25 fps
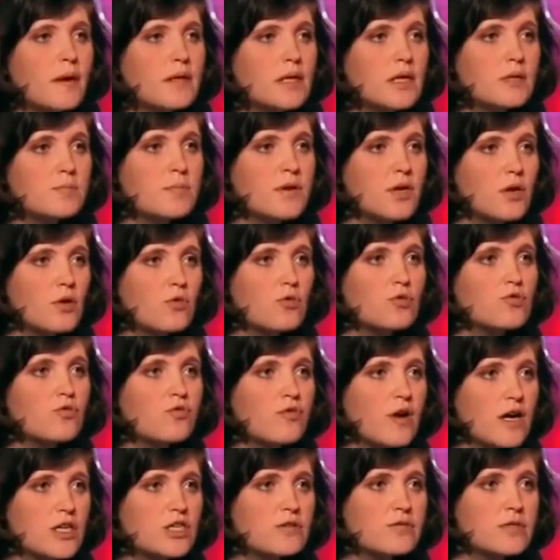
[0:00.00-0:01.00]
понять природу
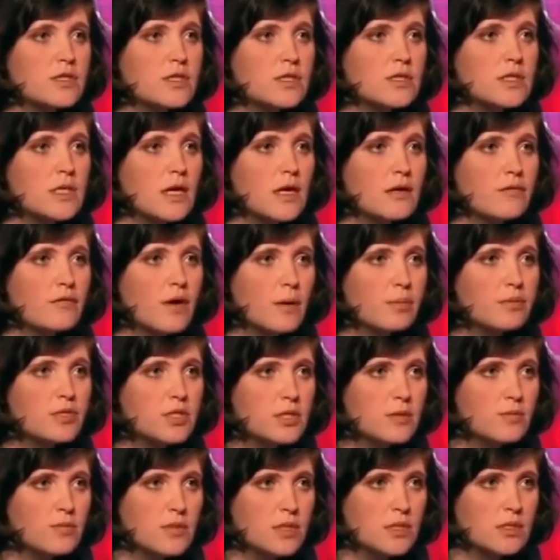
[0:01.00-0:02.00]
вашего социального
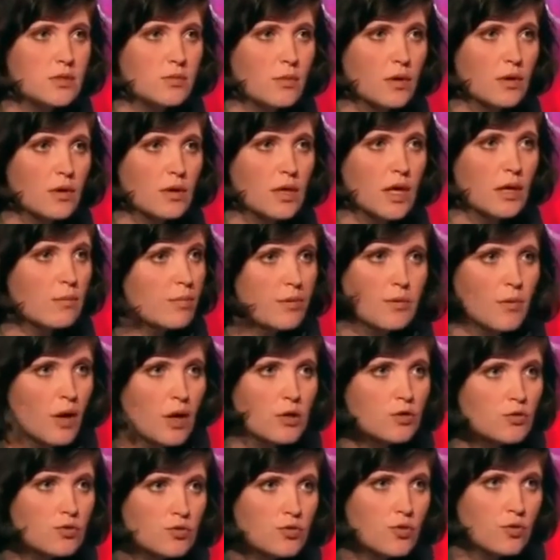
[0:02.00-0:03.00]
оптимизма. Я не понимаю,
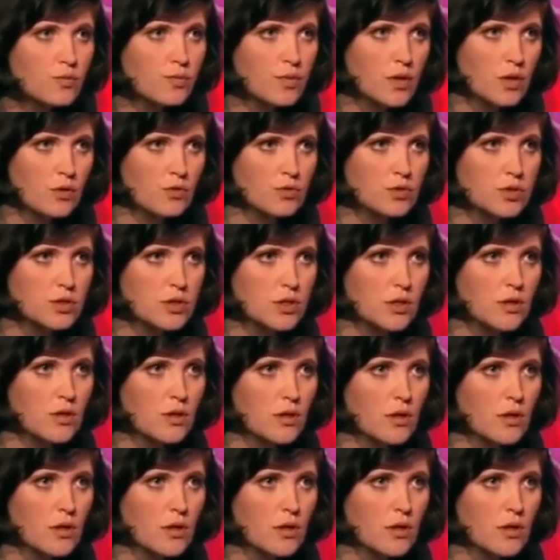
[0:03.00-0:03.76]
откуда он берется. У меня